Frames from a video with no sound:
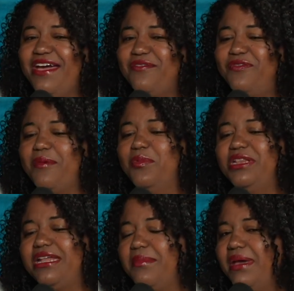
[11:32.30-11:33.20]
fue muy
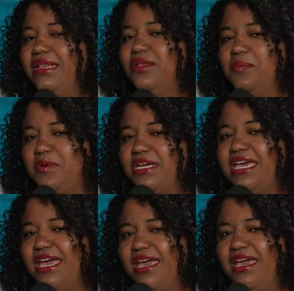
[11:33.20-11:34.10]
tremendo
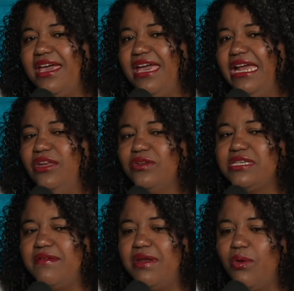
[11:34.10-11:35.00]
porque él nos
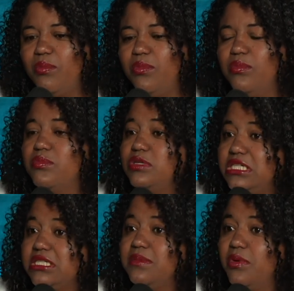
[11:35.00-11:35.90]
habló
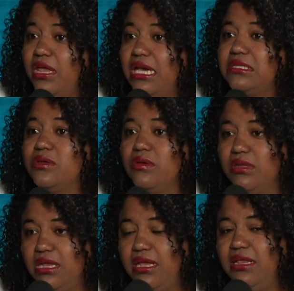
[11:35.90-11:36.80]
muchísimo de eso,
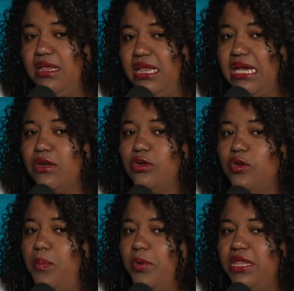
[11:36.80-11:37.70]
de, de que no
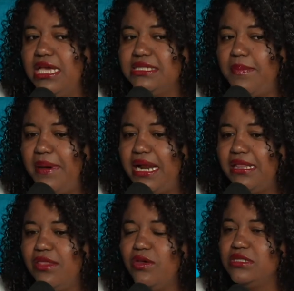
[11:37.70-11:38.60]
nos podía separar
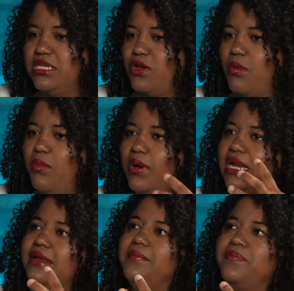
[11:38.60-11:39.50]
de Dios y cómo
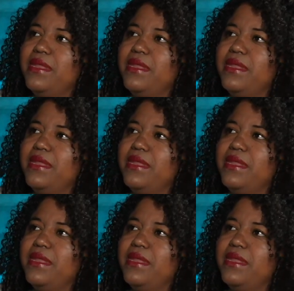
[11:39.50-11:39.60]
él